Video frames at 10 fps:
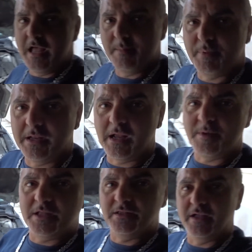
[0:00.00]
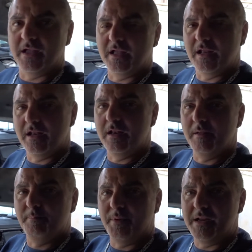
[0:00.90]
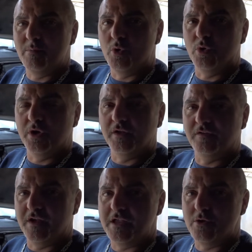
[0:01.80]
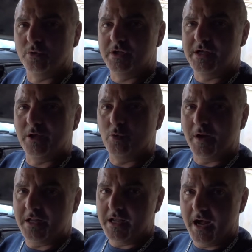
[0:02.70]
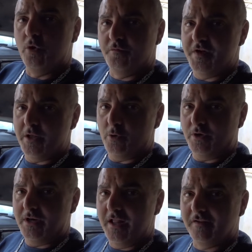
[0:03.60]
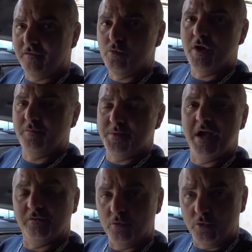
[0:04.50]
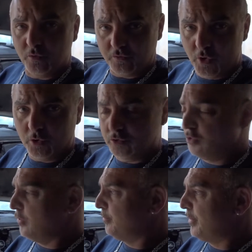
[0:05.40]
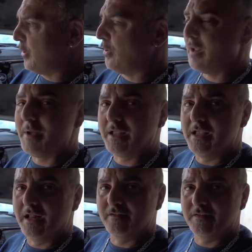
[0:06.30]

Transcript: e praticamente il primo eh, segno di anomalia, ovvero nessuna spia sul cruscotto, però la macchina